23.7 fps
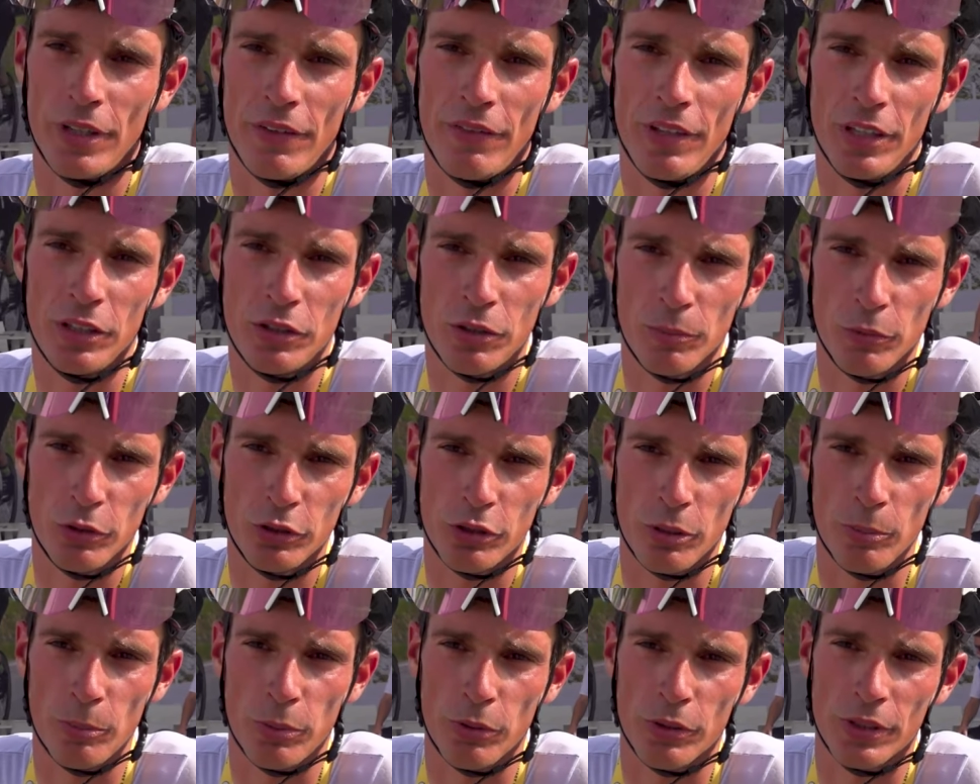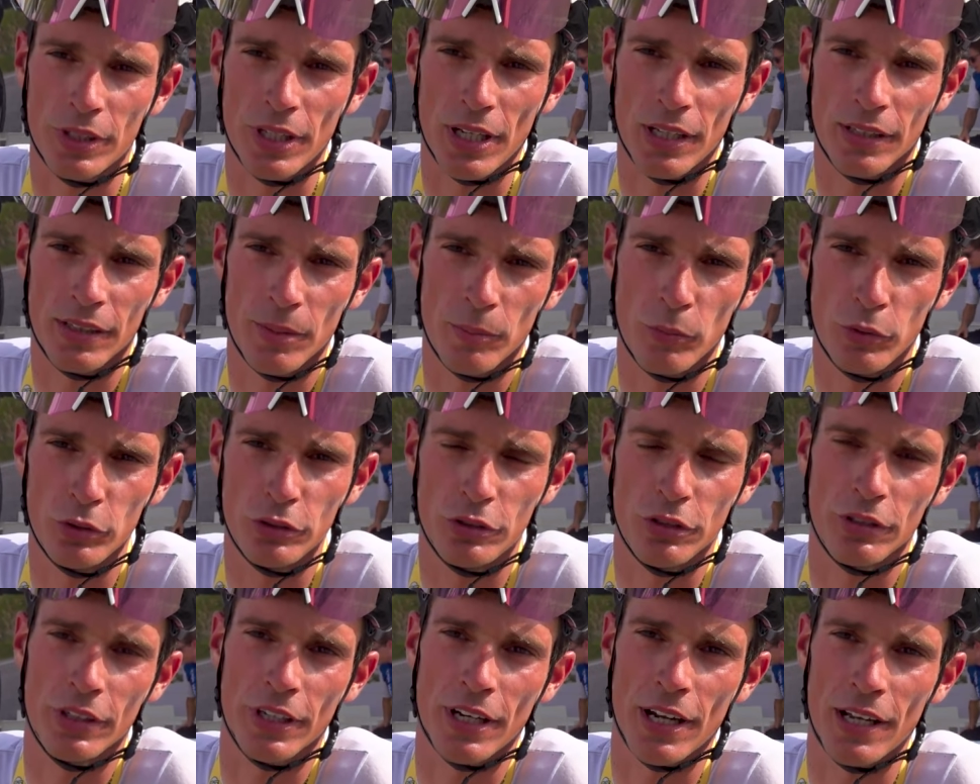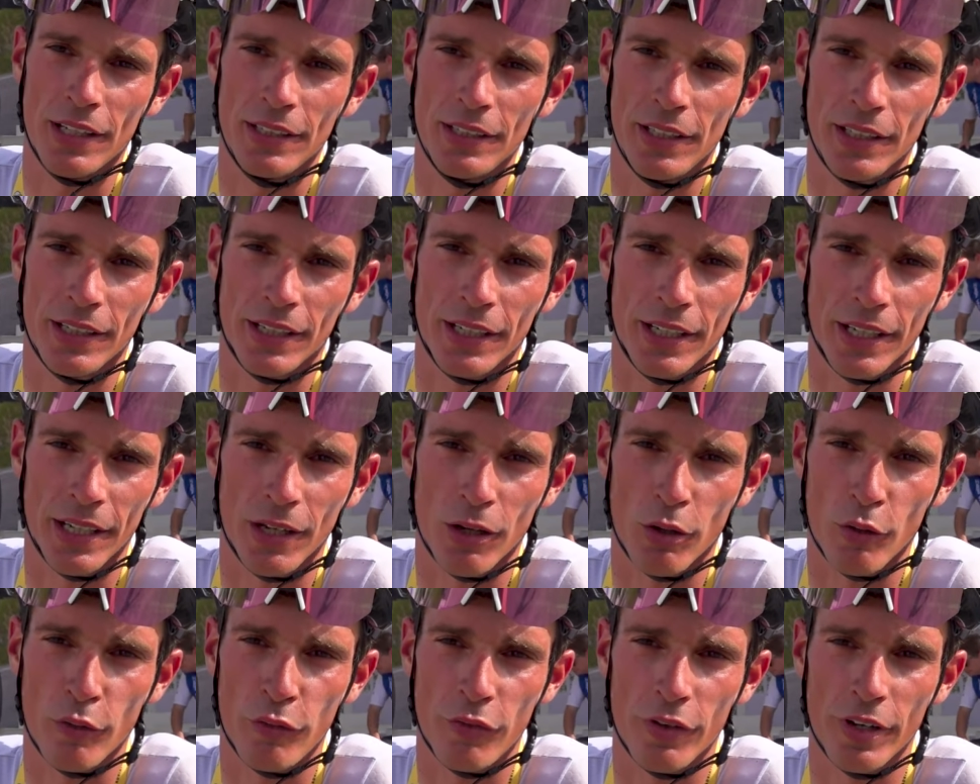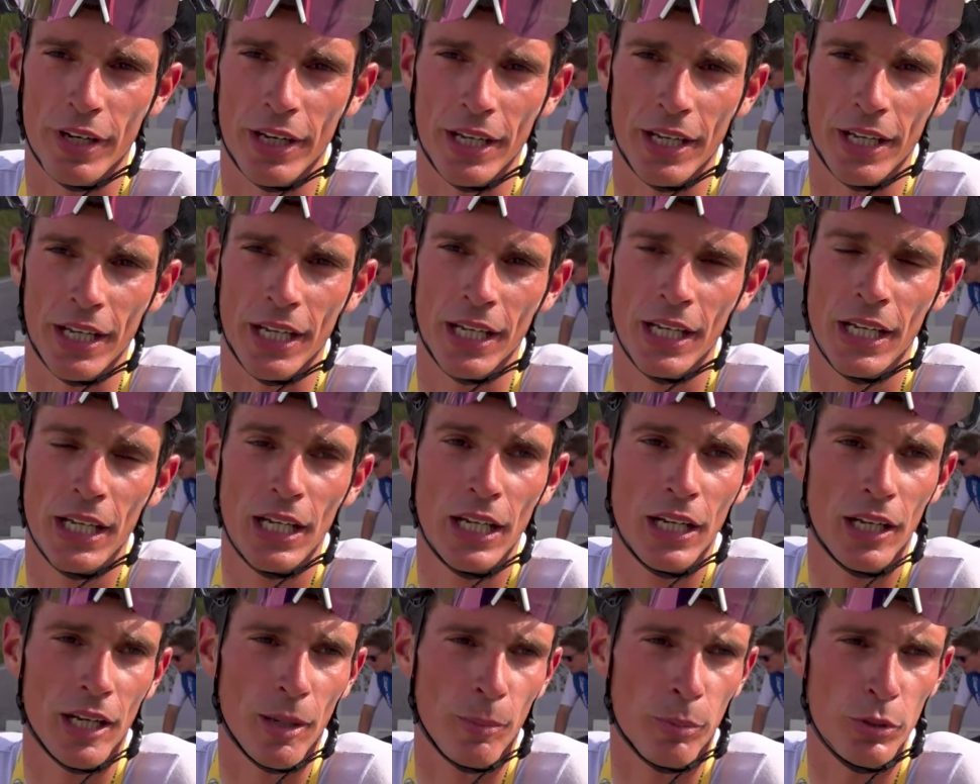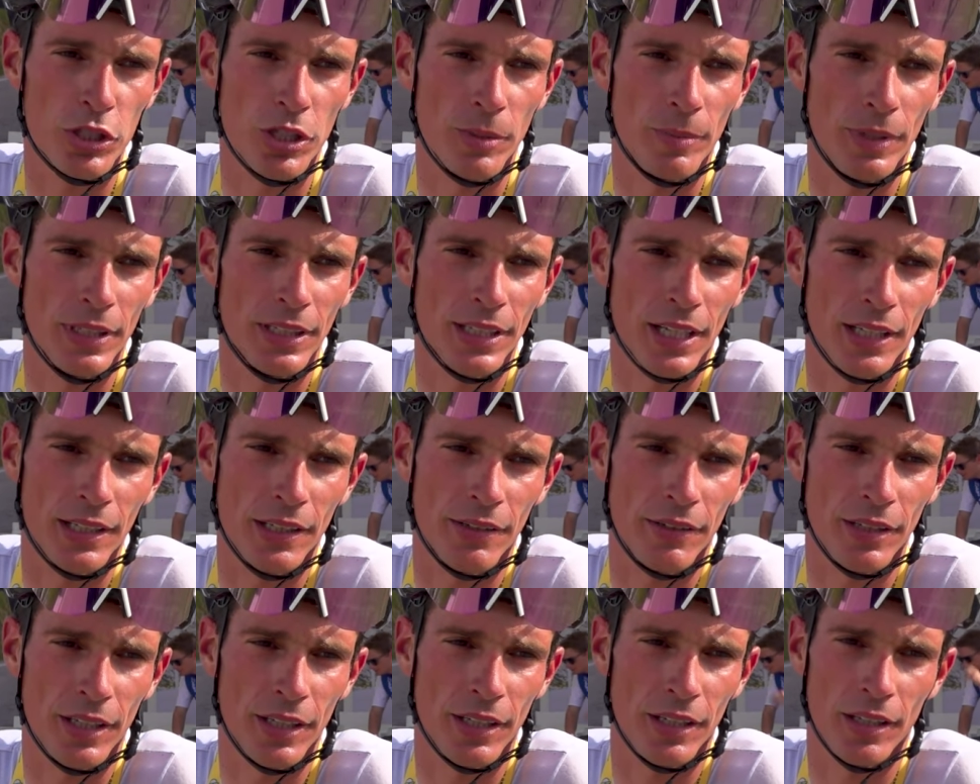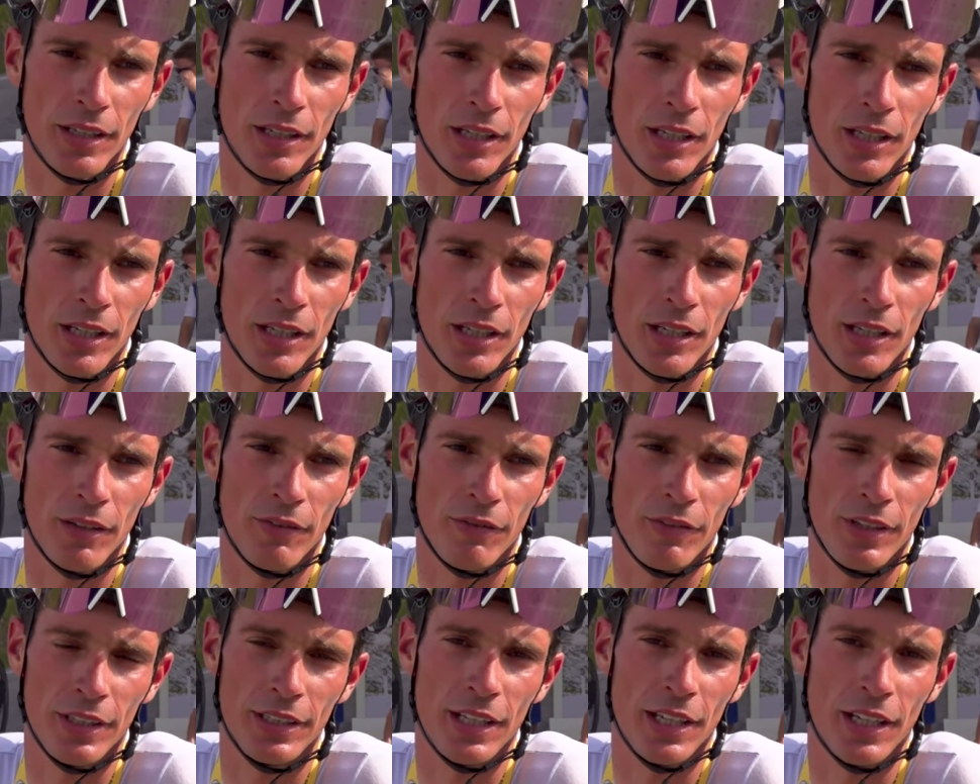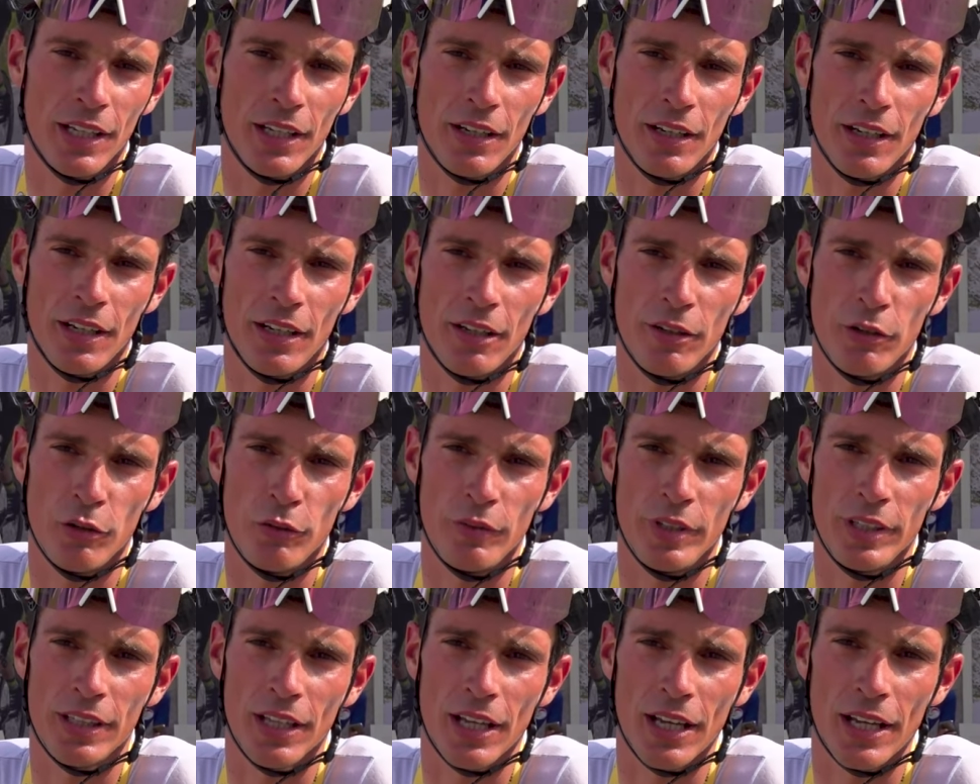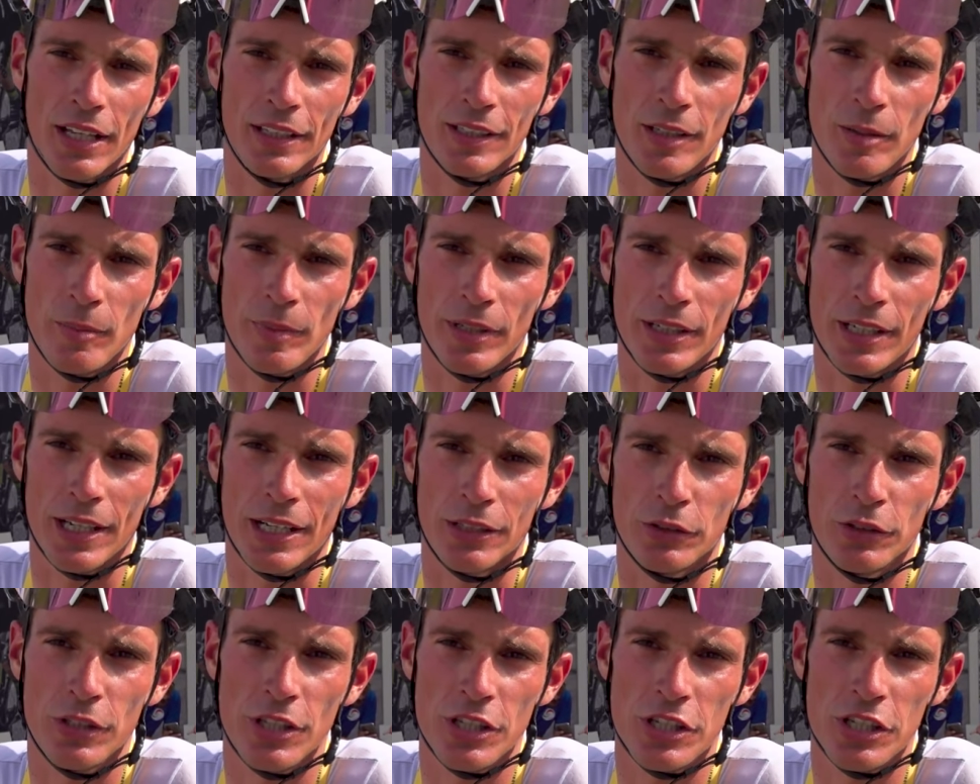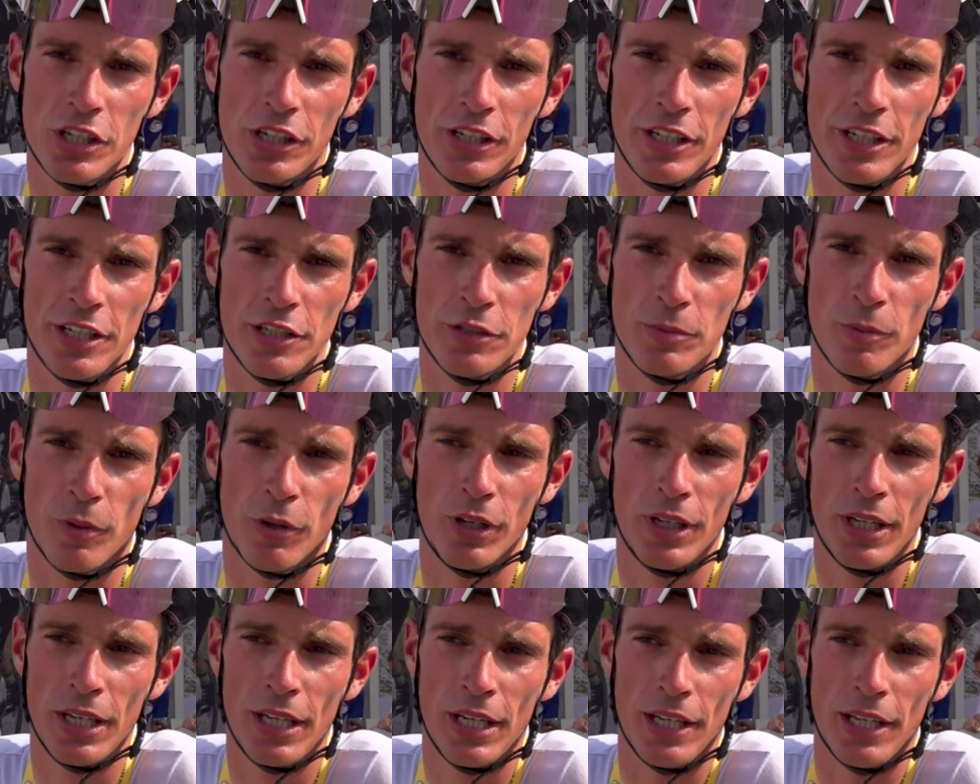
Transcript: evento molto importante, molto grande che offre la possibilità di vedere le novità del mercato del ciclismo